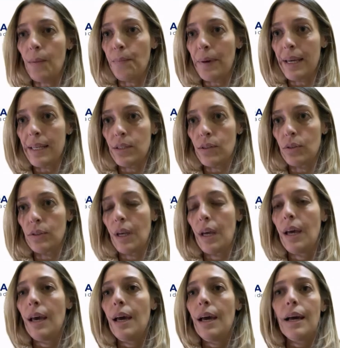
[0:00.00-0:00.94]
pesos.
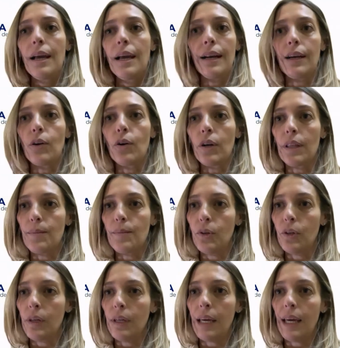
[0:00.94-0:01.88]

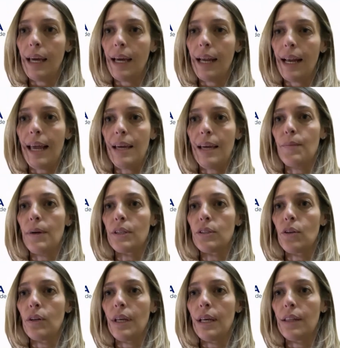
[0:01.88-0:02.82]
Recordemos que las
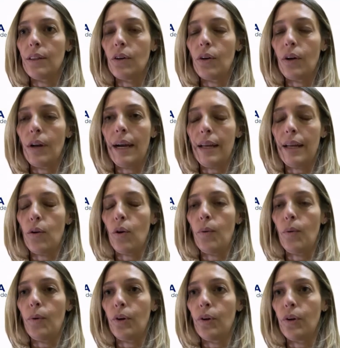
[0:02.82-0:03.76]
inversiones en dólares o los
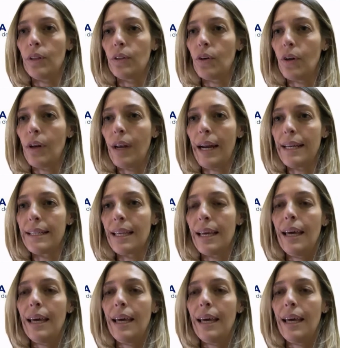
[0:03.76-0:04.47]
bonos en dólares